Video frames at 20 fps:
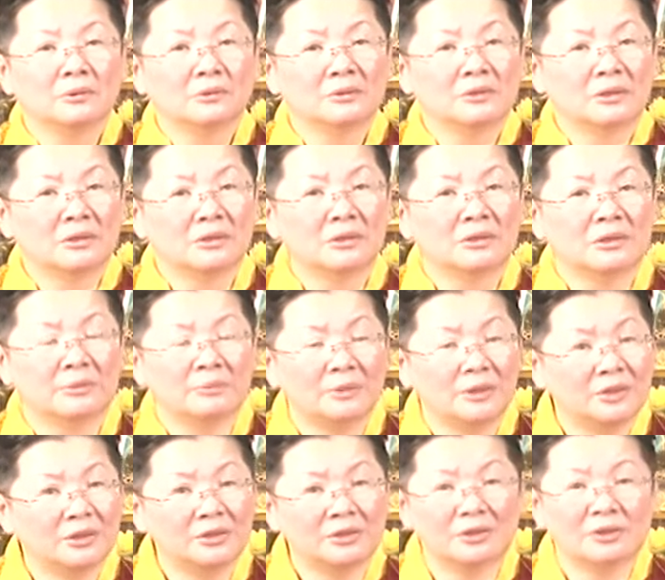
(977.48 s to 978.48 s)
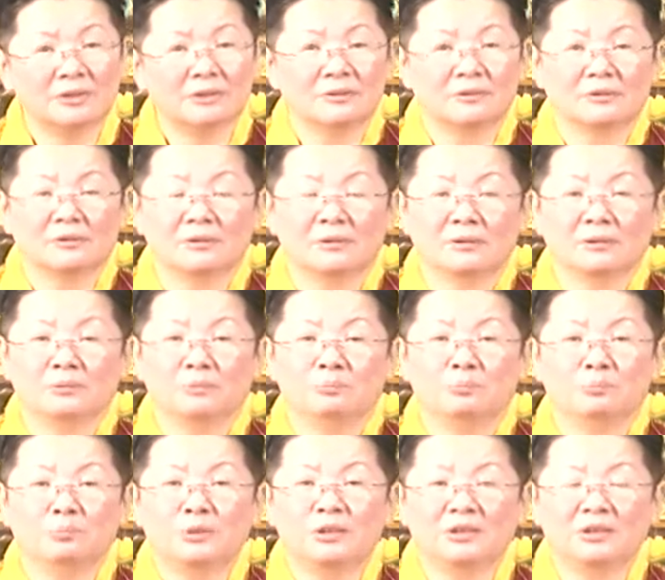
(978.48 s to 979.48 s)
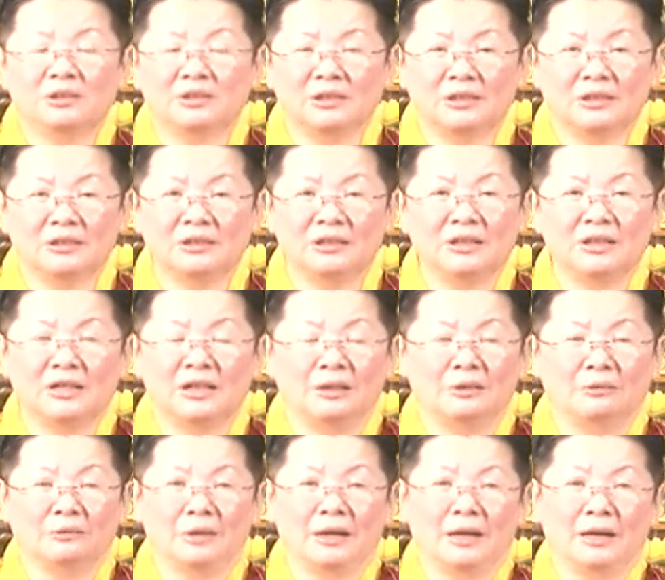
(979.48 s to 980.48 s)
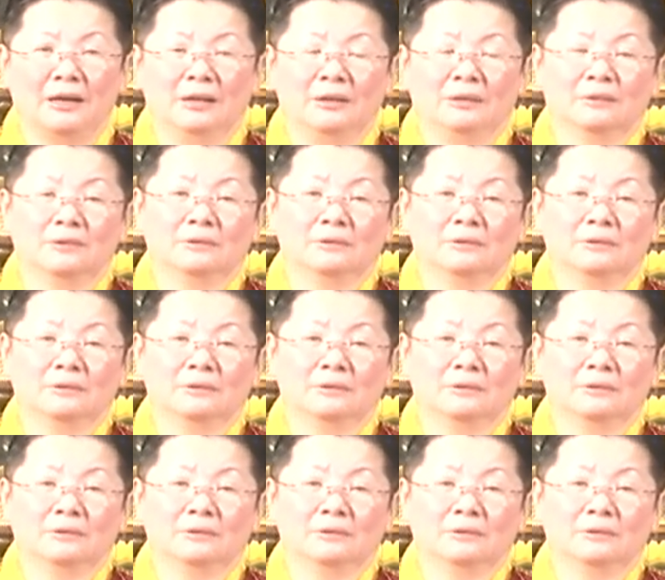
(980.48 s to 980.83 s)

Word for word: 这是什么意思？不得了啊！